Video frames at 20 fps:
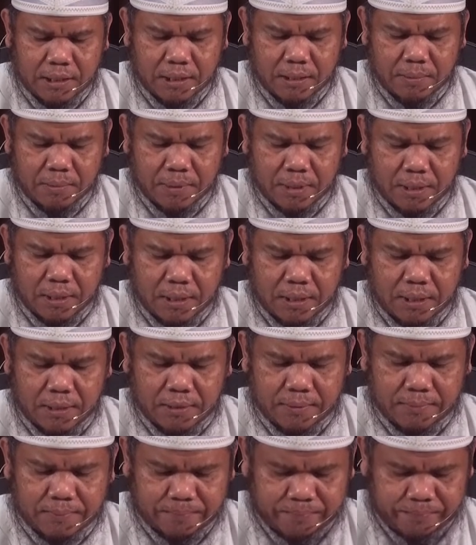Anda
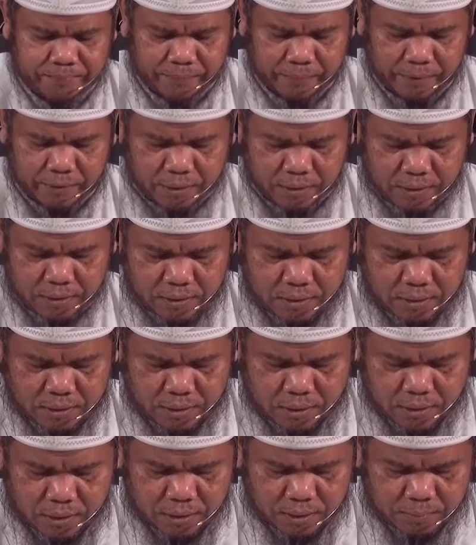berada.
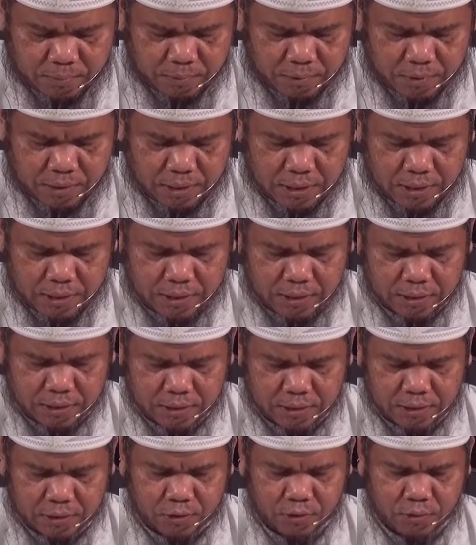Alhamdulillah
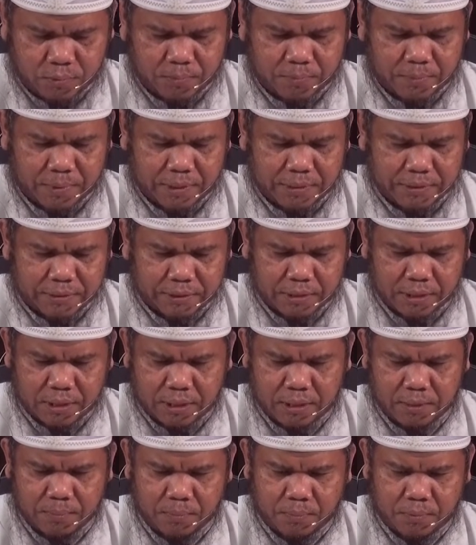kita jumpa
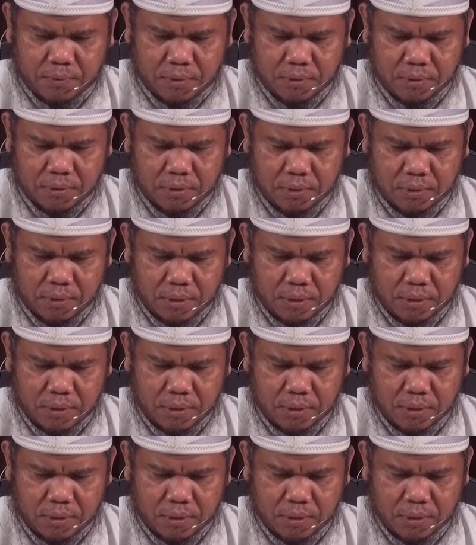sekalipun